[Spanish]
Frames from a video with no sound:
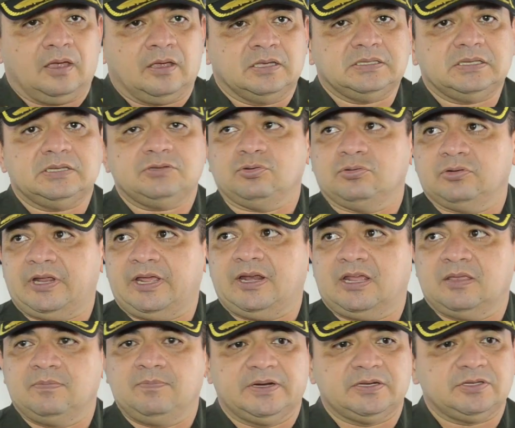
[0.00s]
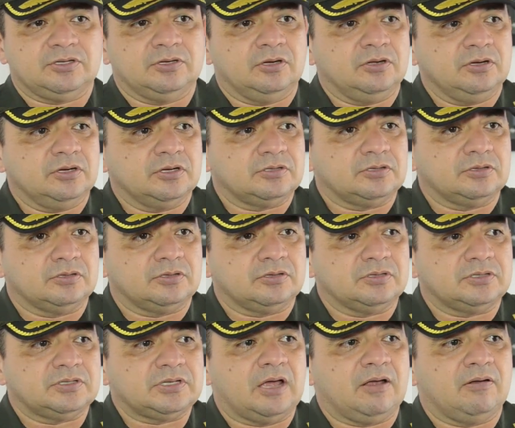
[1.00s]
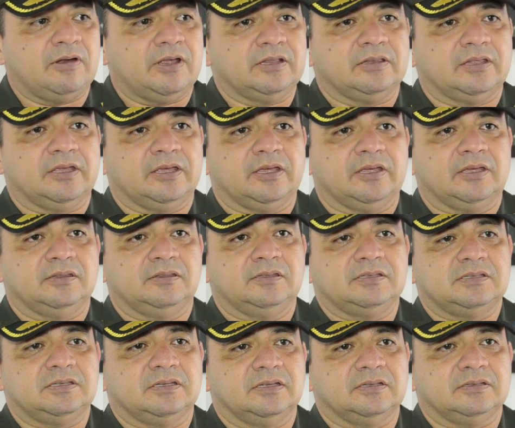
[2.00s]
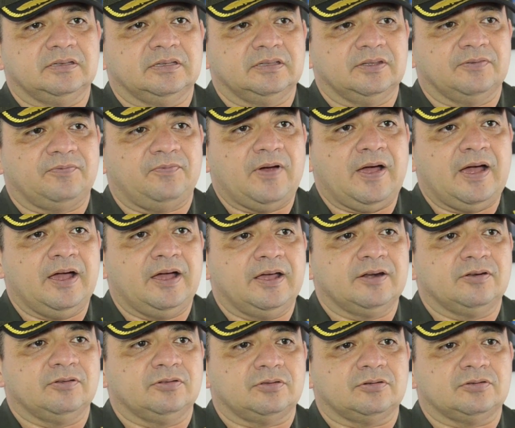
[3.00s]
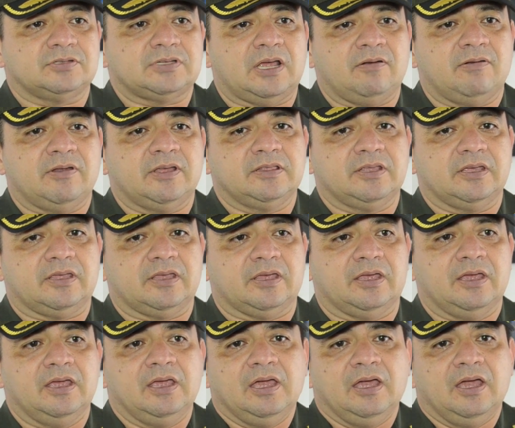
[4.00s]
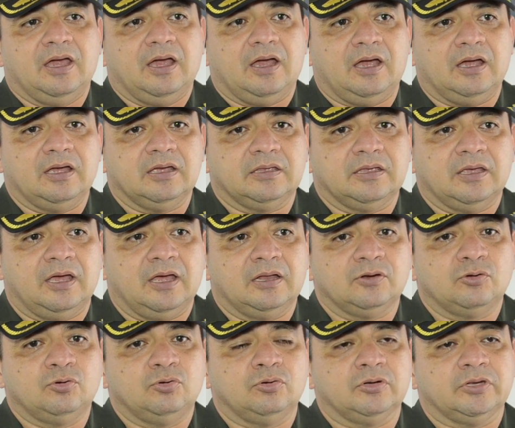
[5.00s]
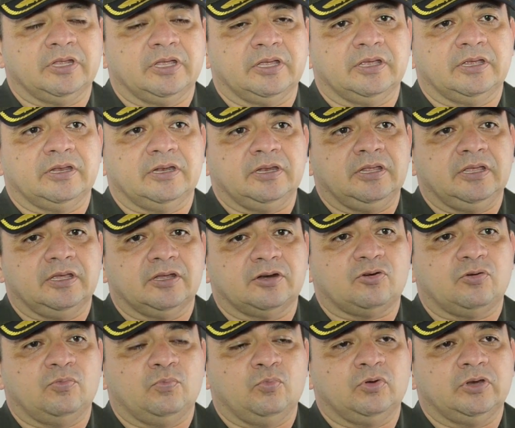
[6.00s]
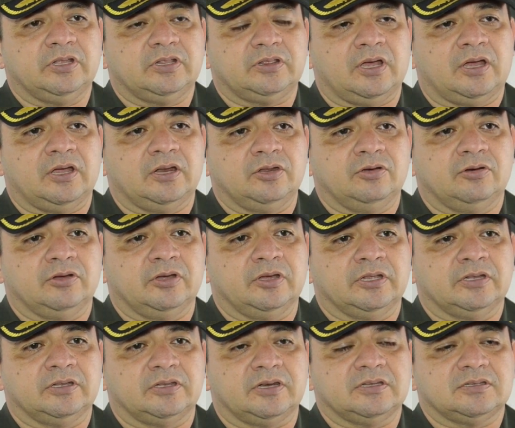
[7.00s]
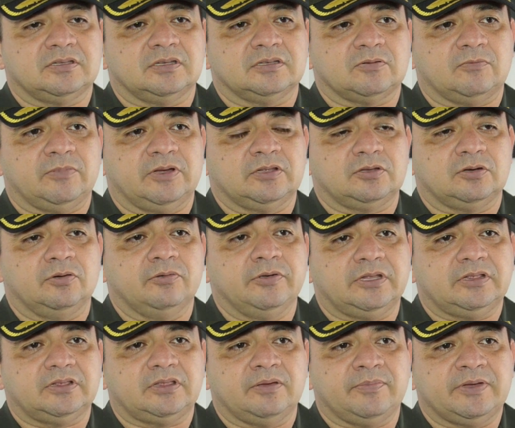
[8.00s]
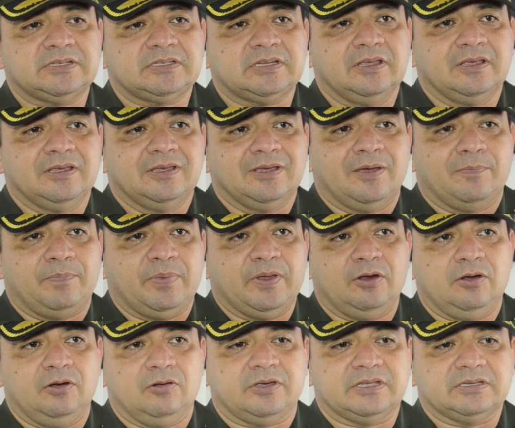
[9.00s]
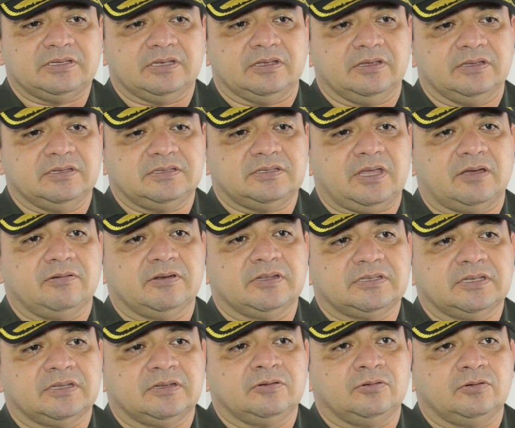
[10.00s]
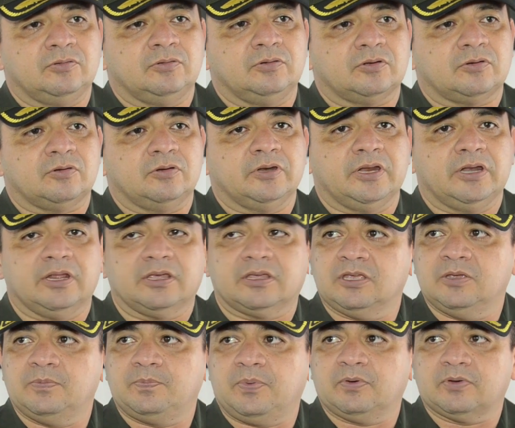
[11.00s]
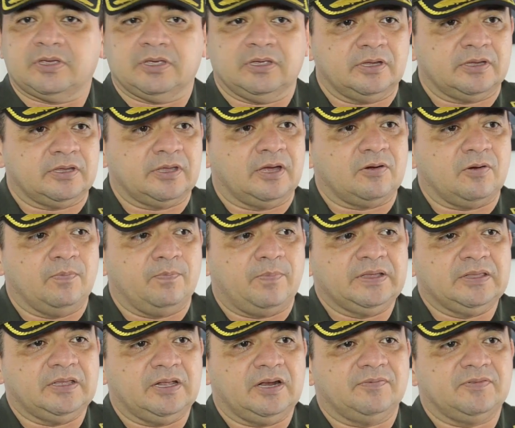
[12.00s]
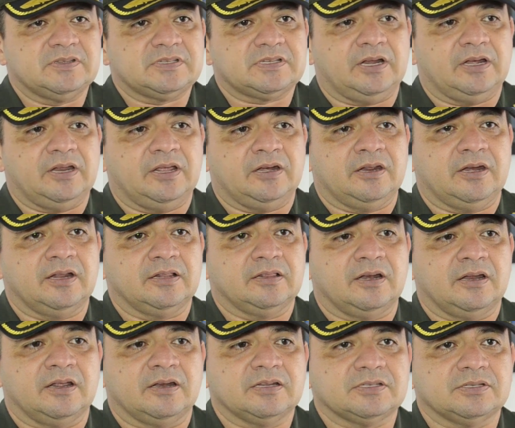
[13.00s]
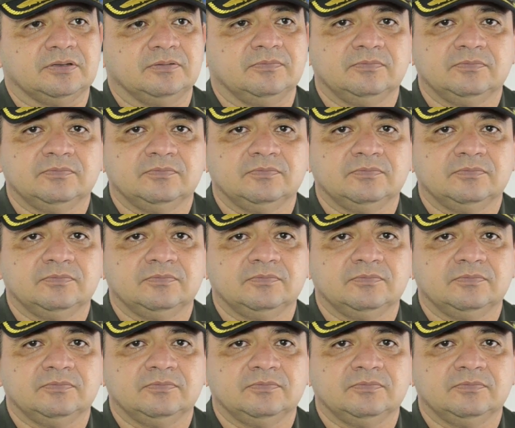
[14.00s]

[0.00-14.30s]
Esa es una de las versiones, otros hablan de disidencias de FAR, otros hablan de que hay algún eh, líder comunitario entre estas cuatro víctimas, pero es lo que se debe establecer con el equipo que, que acompaña a la Fiscalía General de la Nación